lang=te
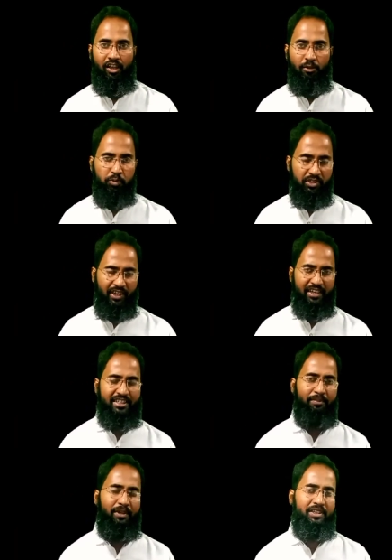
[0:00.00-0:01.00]
ఈ పుస్తకానికి
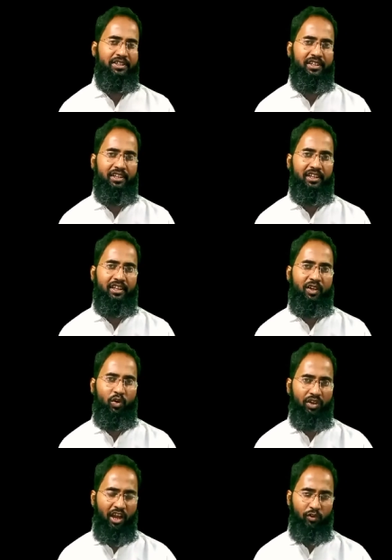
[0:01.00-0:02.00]
సంబంధించిన
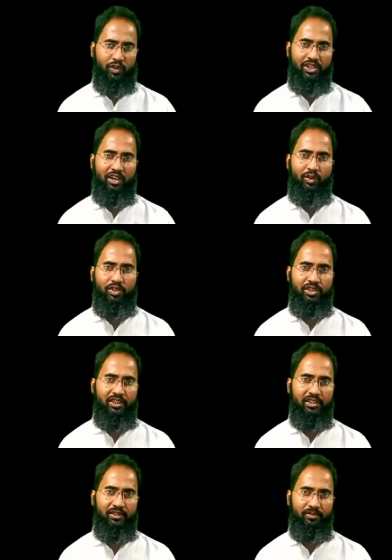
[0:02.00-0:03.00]
ఒక నాలుగు విషయాల గురించి
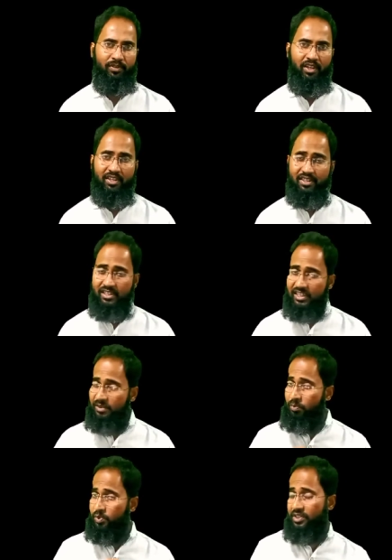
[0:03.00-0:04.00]
ఈ
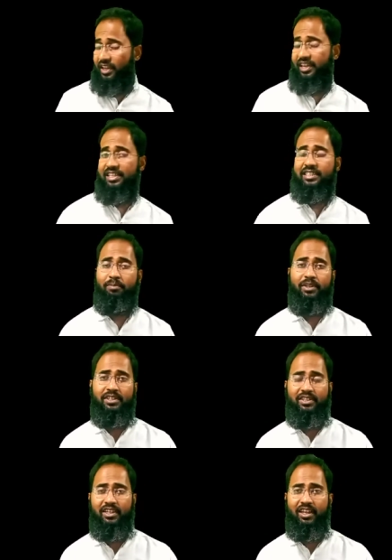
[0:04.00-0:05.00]
పుస్తకానికి
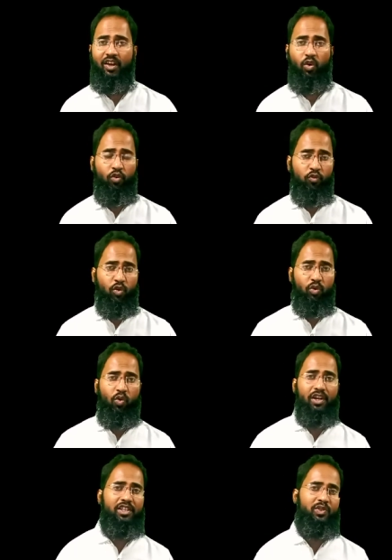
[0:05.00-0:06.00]
సంబంధించిన ఒక ఫోర్
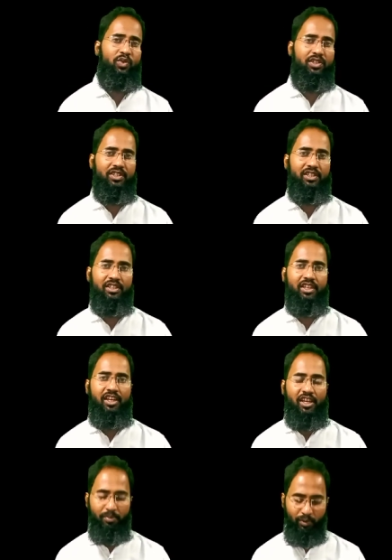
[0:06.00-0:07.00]
క్వాలిటీస్ గురించి
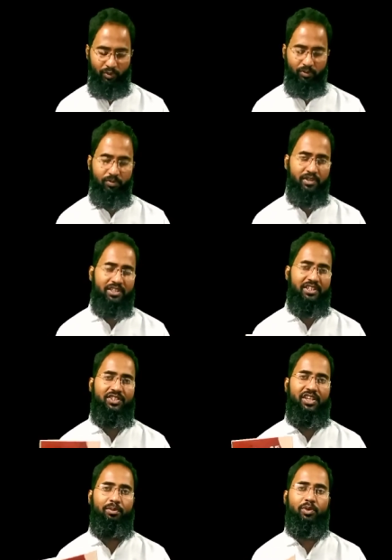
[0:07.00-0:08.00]
ఇప్పుడు డిస్కస్
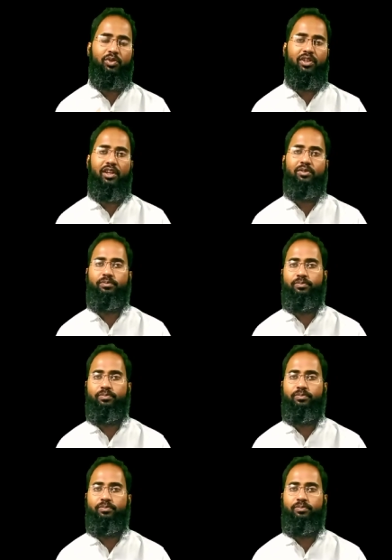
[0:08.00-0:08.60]
చేయబోతున్నాను